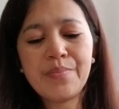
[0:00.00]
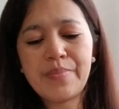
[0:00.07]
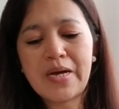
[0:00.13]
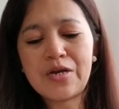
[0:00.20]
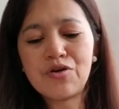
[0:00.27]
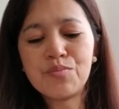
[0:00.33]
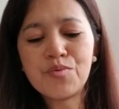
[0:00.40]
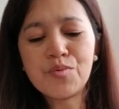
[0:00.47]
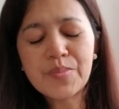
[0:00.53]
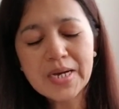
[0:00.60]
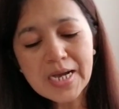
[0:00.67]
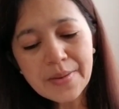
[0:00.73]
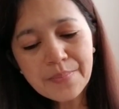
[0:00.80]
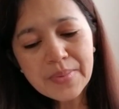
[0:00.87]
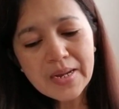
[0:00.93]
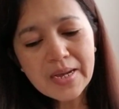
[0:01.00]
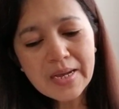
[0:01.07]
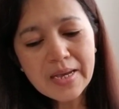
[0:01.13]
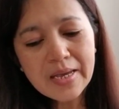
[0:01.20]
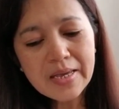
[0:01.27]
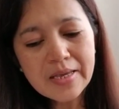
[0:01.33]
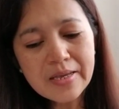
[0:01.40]
paano po
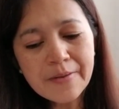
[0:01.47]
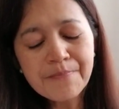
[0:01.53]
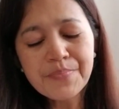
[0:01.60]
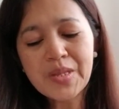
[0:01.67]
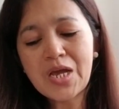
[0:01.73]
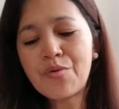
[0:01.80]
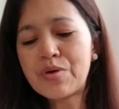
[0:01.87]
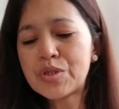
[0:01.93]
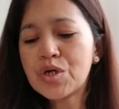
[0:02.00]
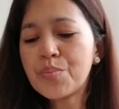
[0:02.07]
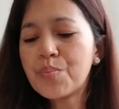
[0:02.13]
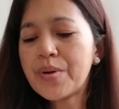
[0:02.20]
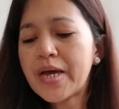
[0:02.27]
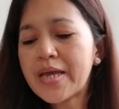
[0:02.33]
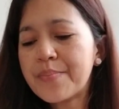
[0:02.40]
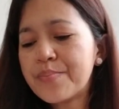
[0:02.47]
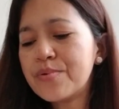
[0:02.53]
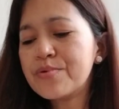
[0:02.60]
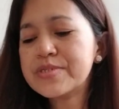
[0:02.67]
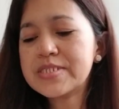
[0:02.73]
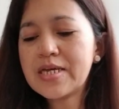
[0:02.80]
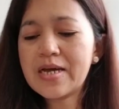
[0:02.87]
mag-apply, I want to apply
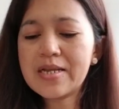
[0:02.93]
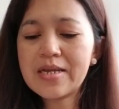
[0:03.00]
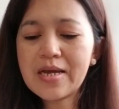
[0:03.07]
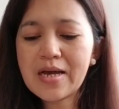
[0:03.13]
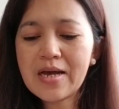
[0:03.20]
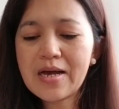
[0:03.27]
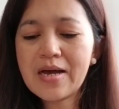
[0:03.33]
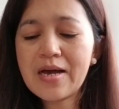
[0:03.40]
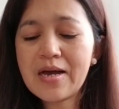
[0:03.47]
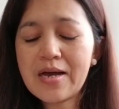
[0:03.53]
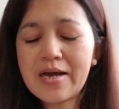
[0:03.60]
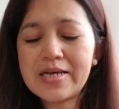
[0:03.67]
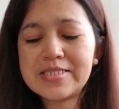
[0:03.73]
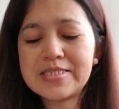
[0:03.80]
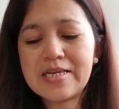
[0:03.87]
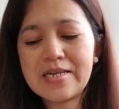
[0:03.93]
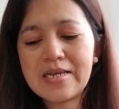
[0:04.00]
po sana as a